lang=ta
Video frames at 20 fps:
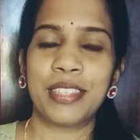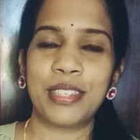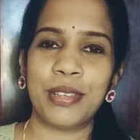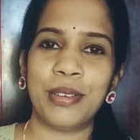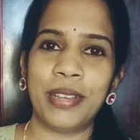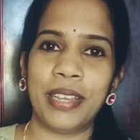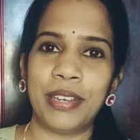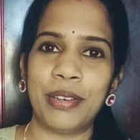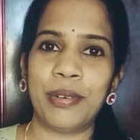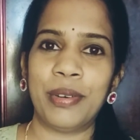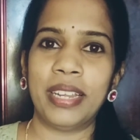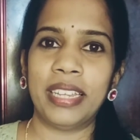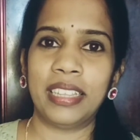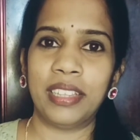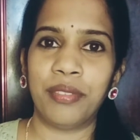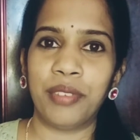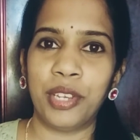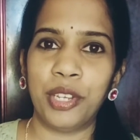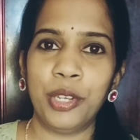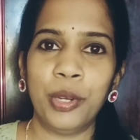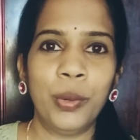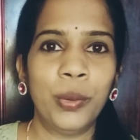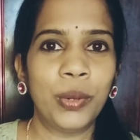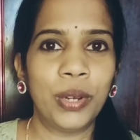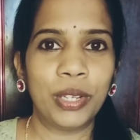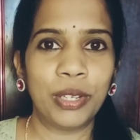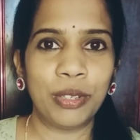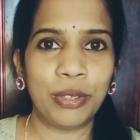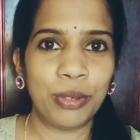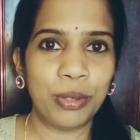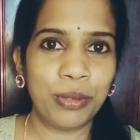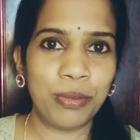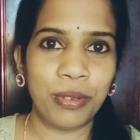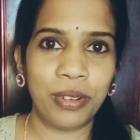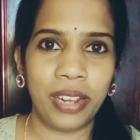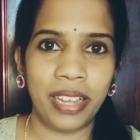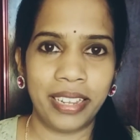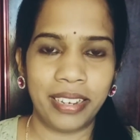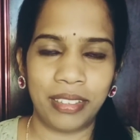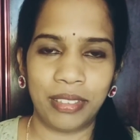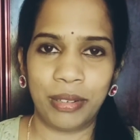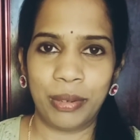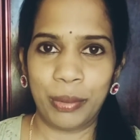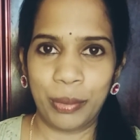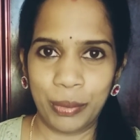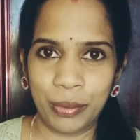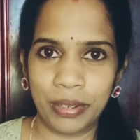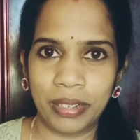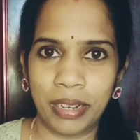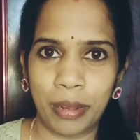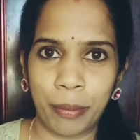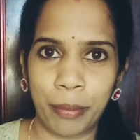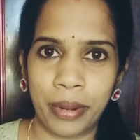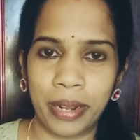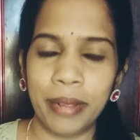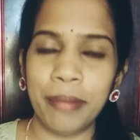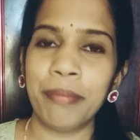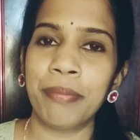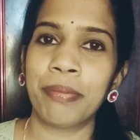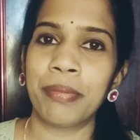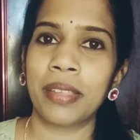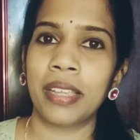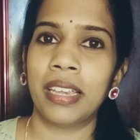ஸோ என்னோட இந்த வீடியோ உங்களுக்கு யூஸ்ஃபுல்லாக இருந்திருக்கும்னு நம்புகிறேன்